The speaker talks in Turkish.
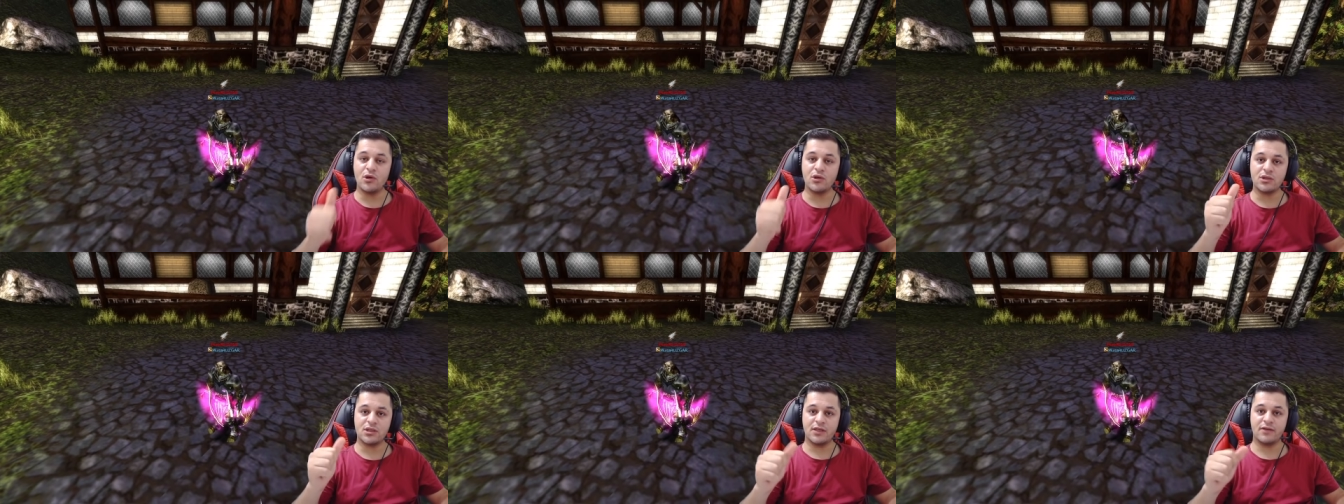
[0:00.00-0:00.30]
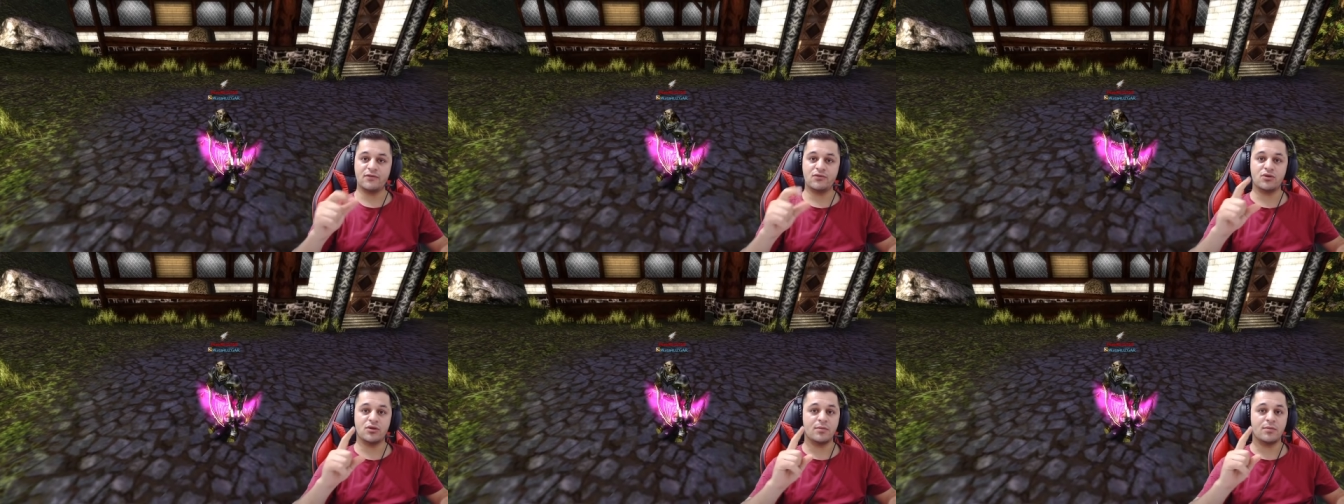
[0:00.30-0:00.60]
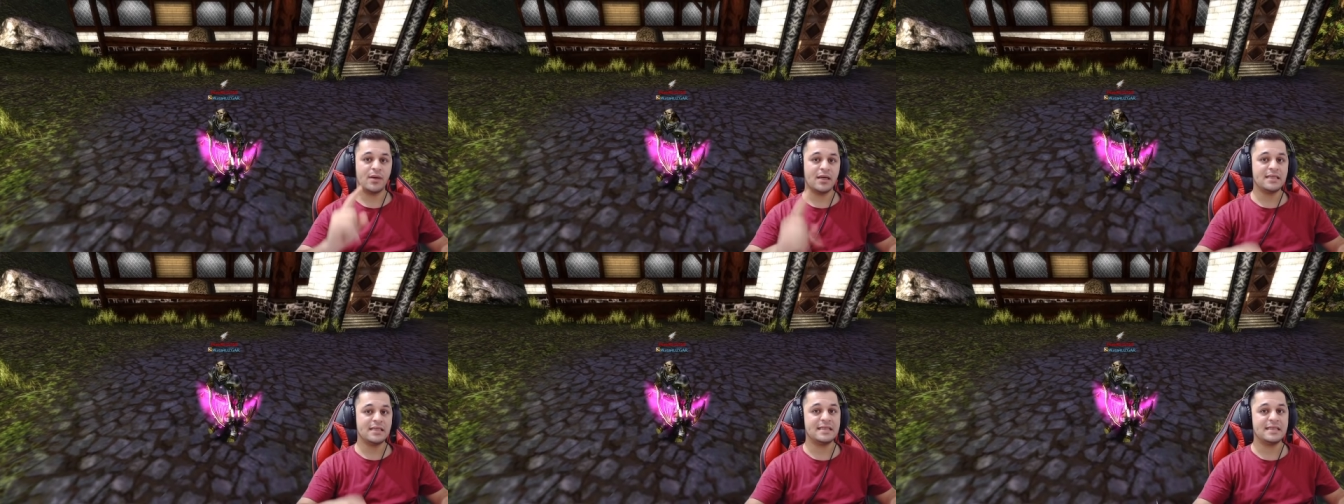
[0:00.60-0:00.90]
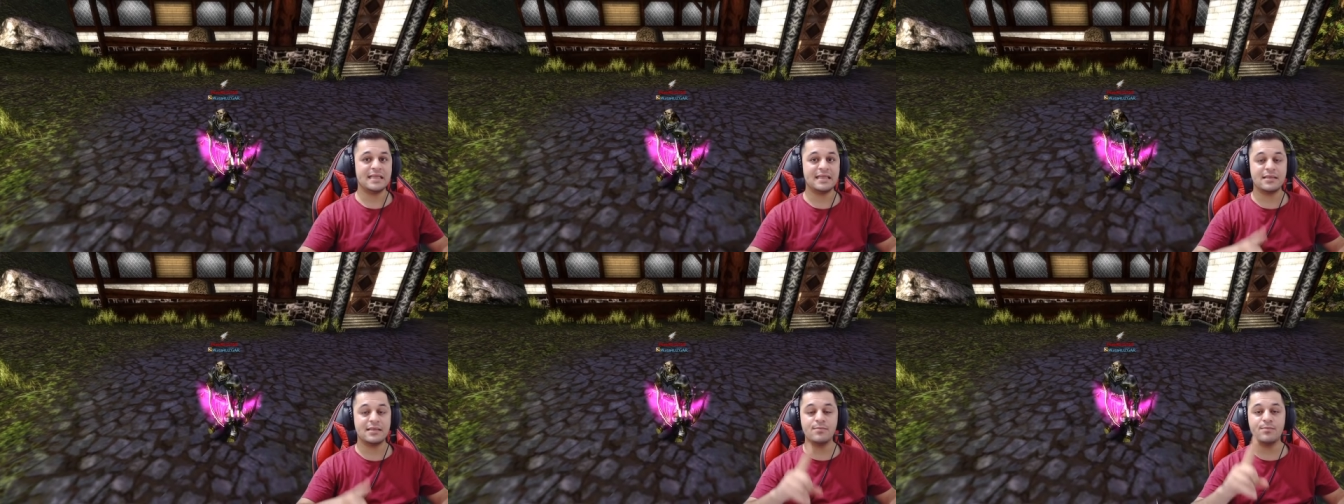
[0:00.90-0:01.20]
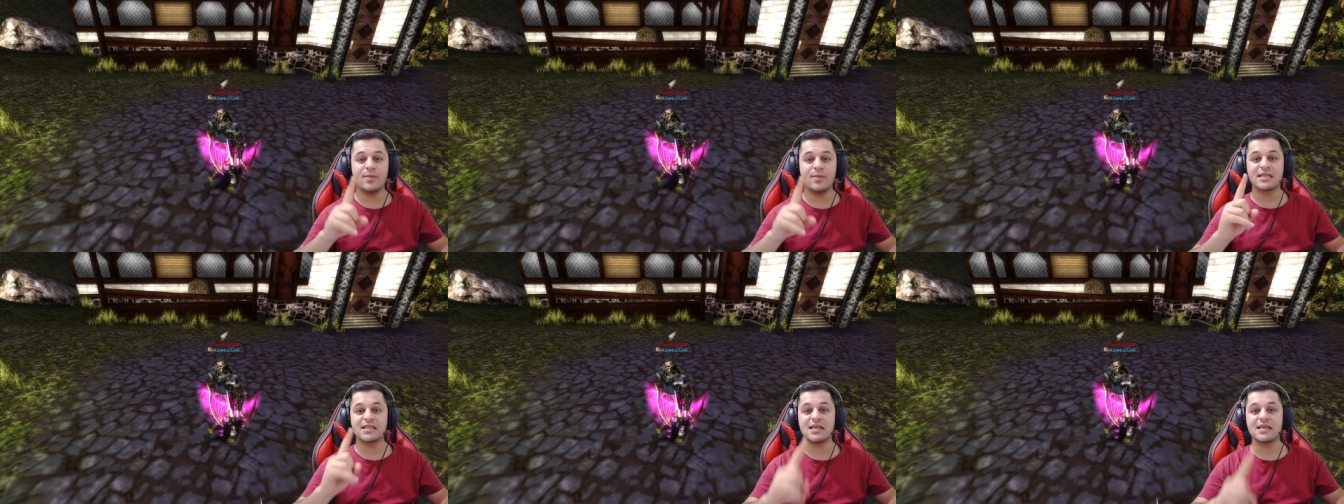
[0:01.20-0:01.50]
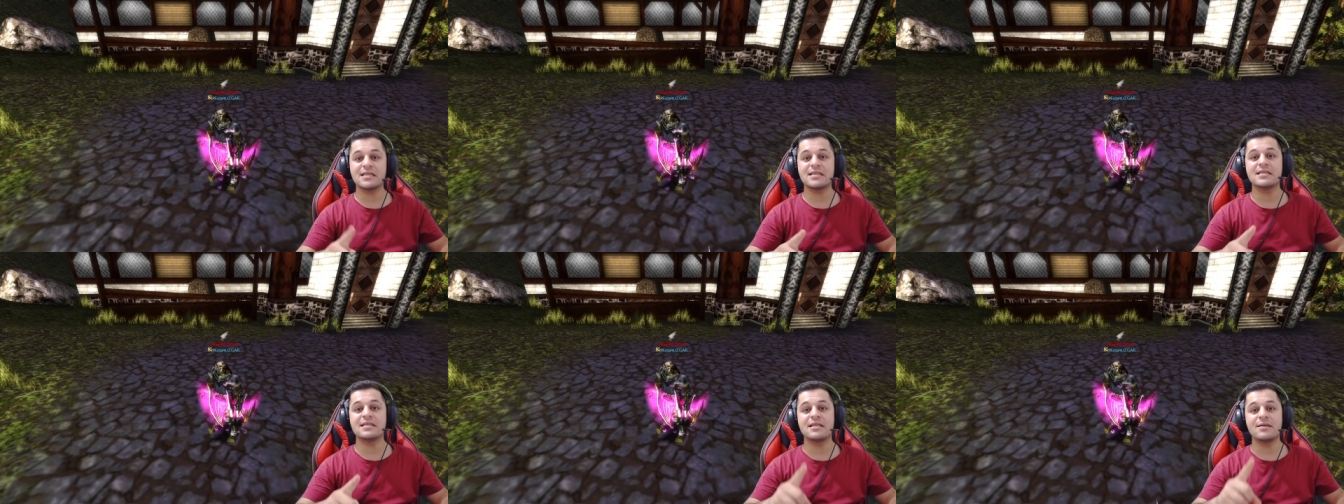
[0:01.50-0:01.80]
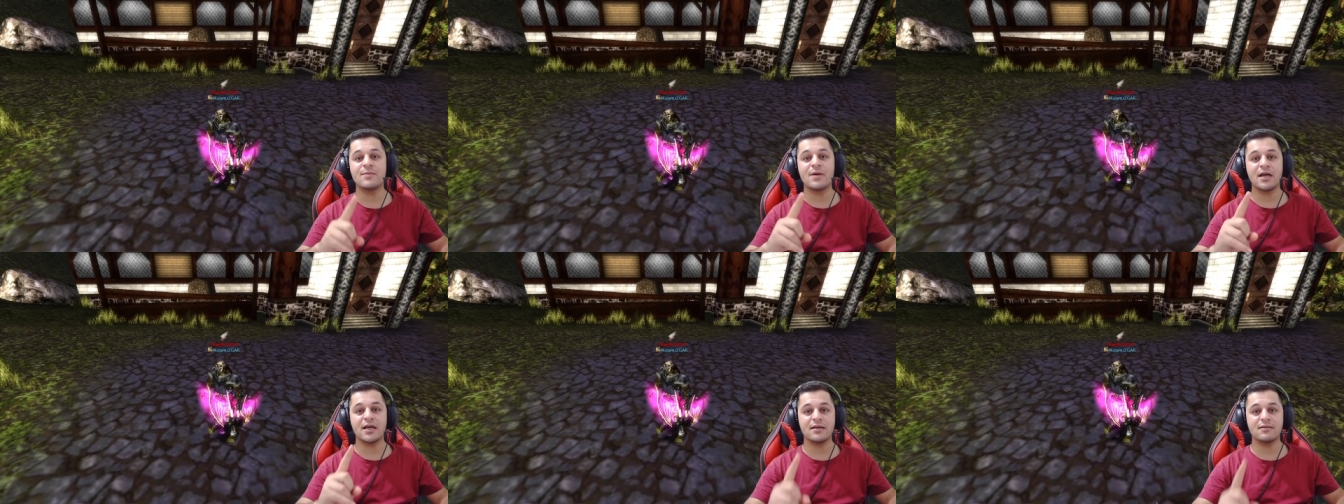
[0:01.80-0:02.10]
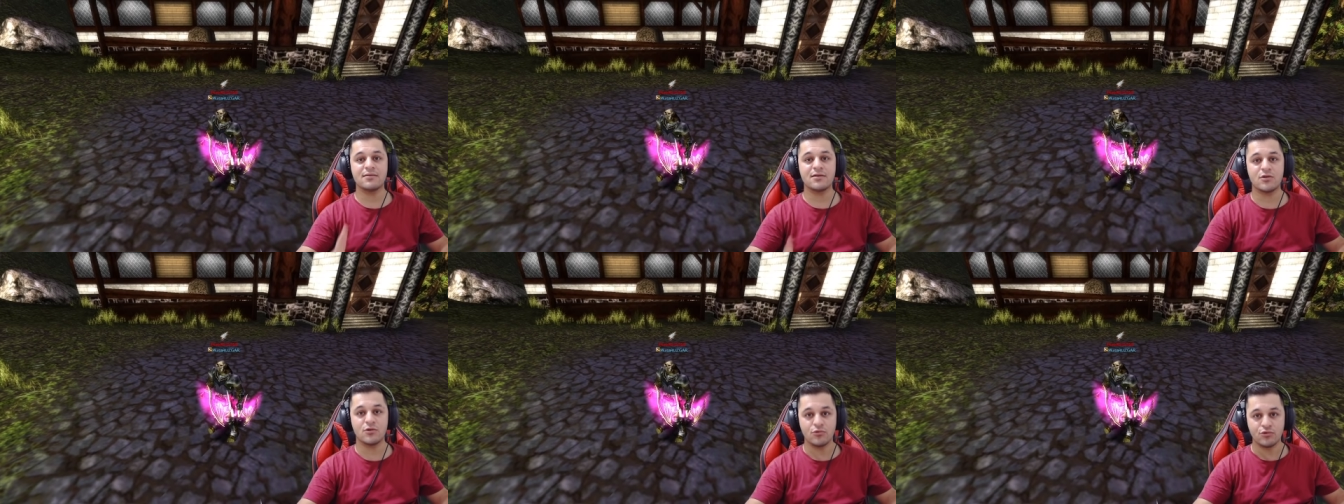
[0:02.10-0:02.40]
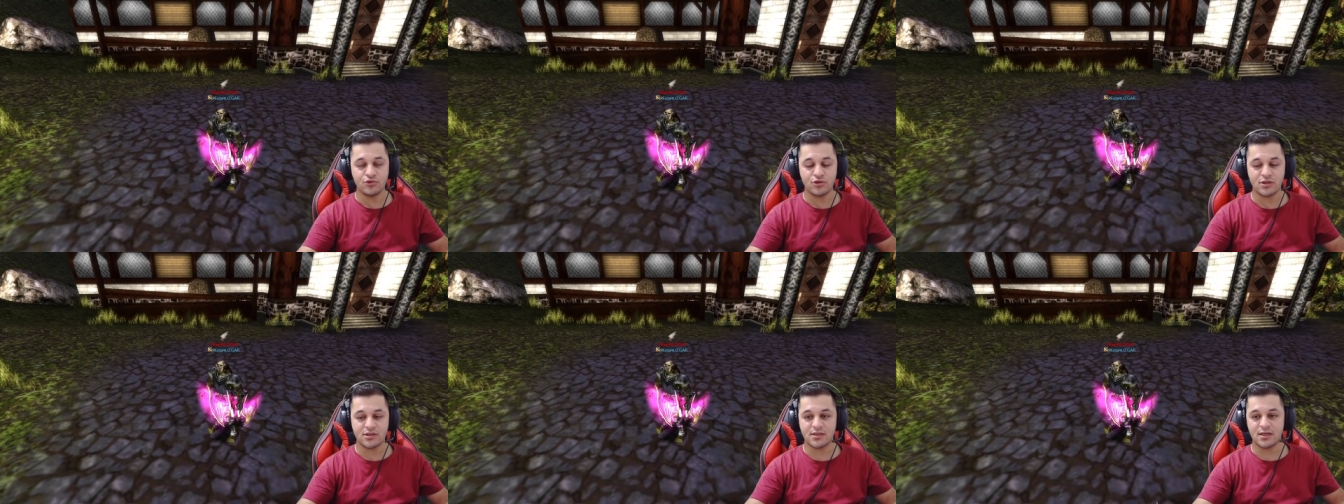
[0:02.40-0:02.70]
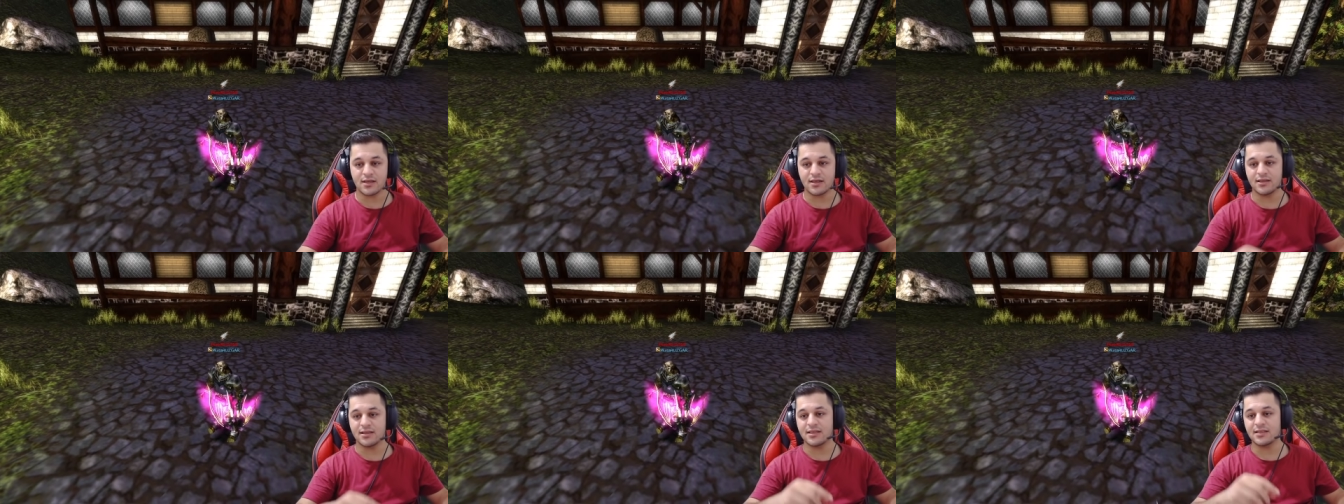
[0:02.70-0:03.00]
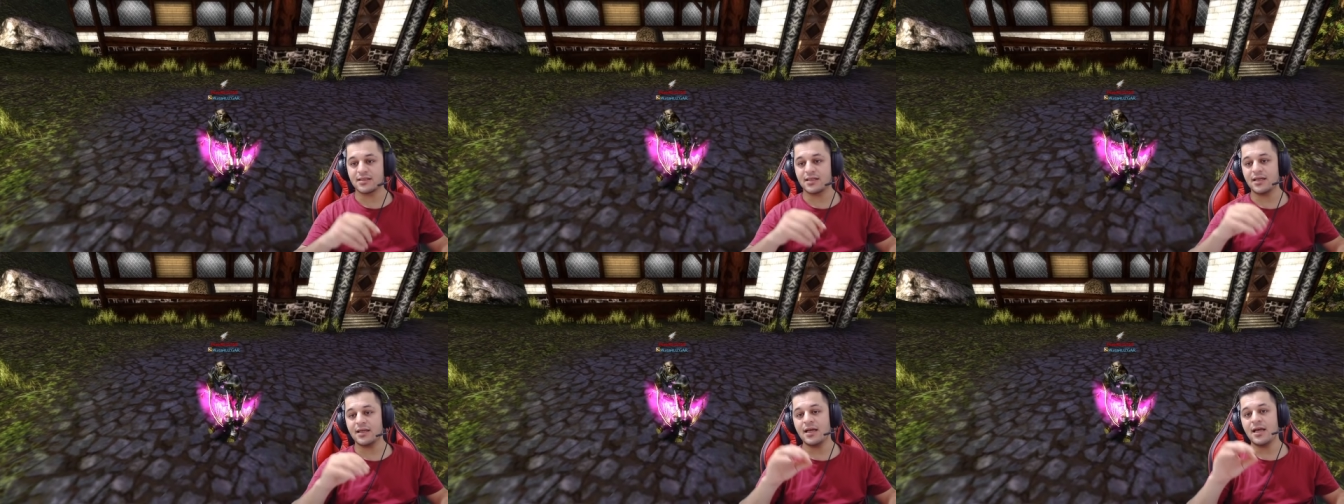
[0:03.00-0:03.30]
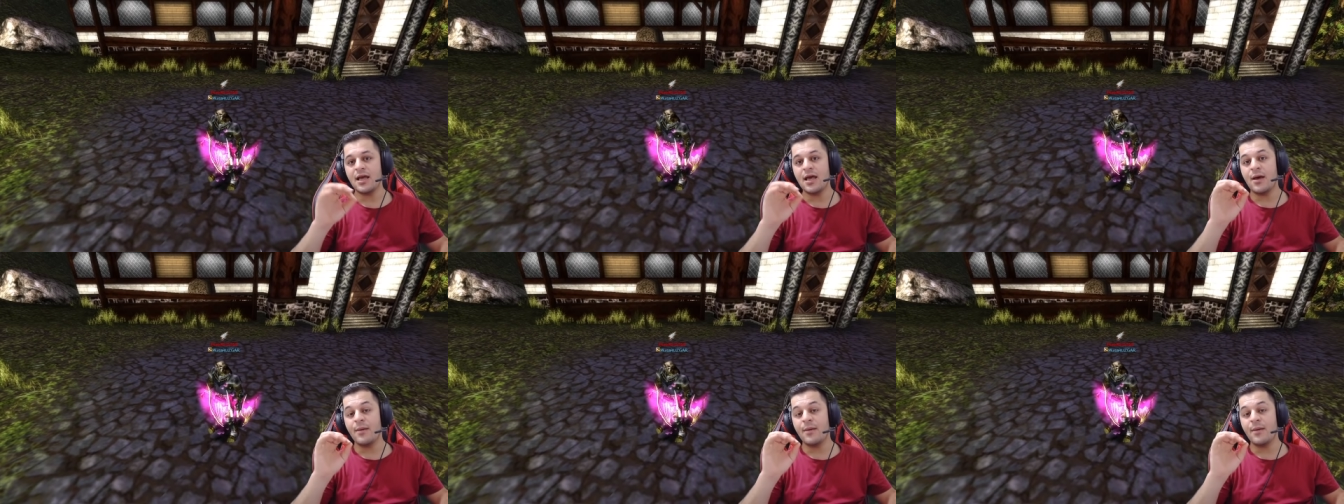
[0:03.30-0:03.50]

önceki videoda bahsettiğim pazar sistemi hakkında konuşacağız arkadaşlar.